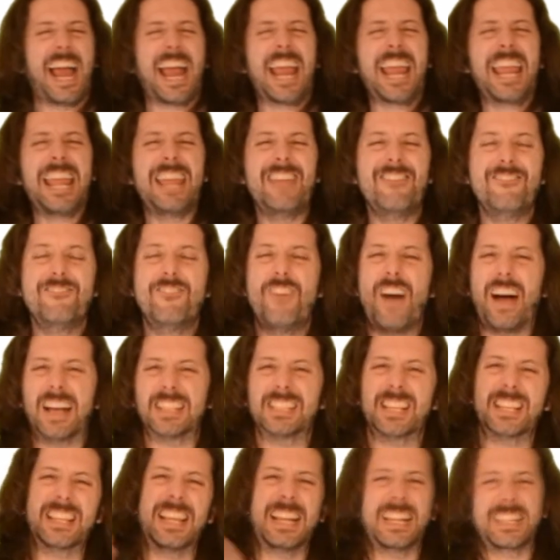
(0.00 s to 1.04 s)

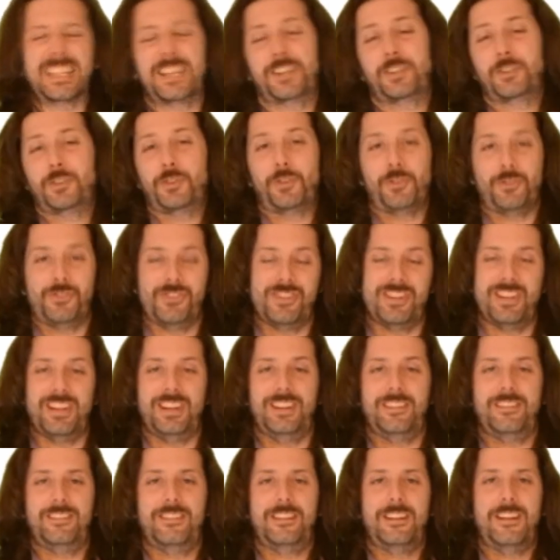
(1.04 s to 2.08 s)
invasa dalla tecnologia.
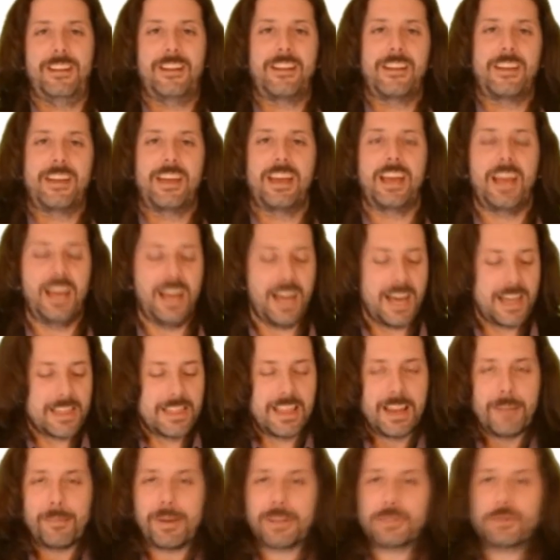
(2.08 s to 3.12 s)

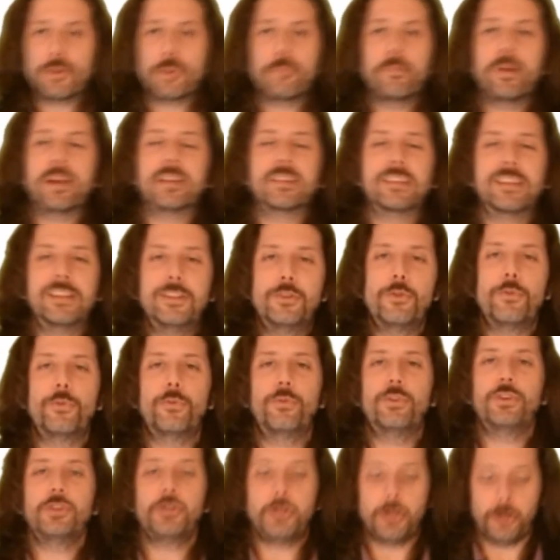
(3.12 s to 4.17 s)
Nella maggior parte degli
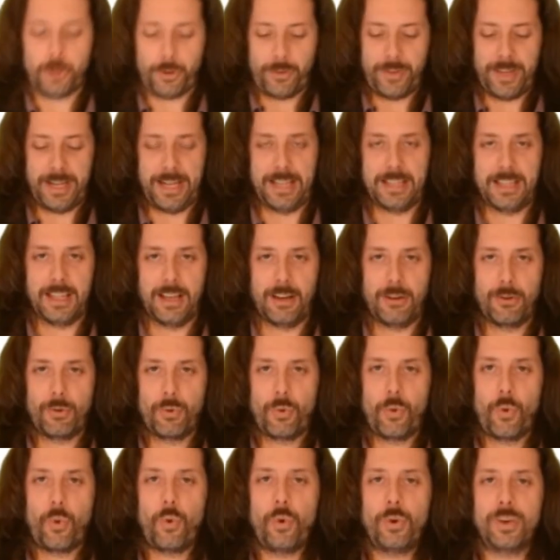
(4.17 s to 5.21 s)
uffici troverete
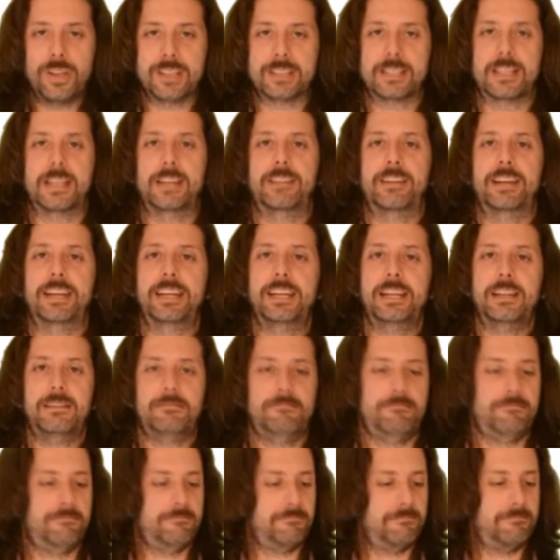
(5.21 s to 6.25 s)
una scrivania
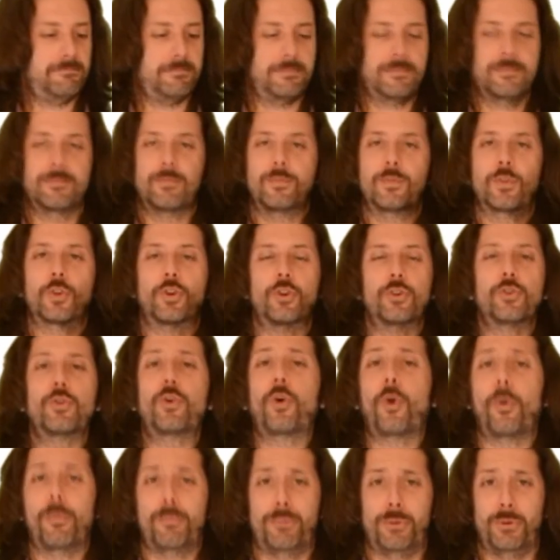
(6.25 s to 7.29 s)
con un
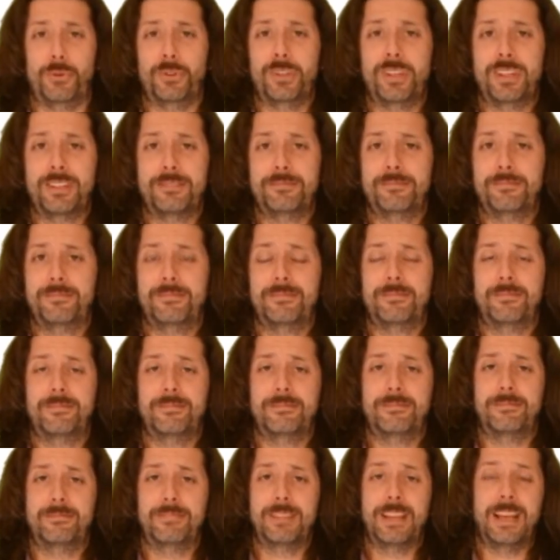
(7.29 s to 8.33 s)
computer
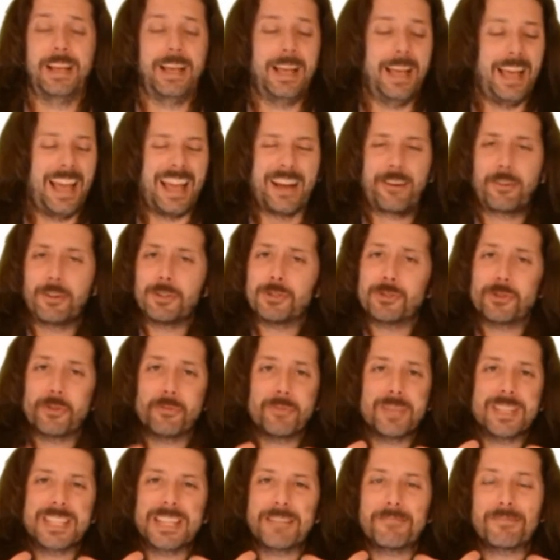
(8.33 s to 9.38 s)
e questo
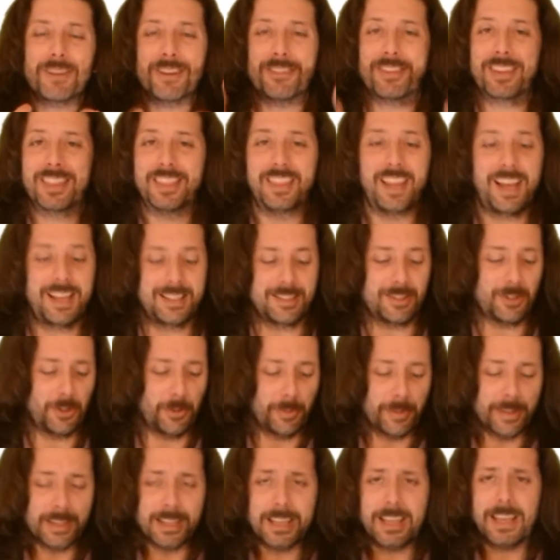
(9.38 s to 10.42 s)
mi sembra fantastico
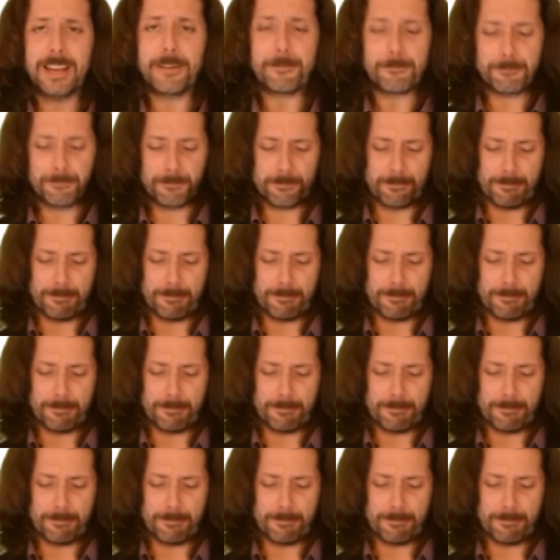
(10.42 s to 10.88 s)
perché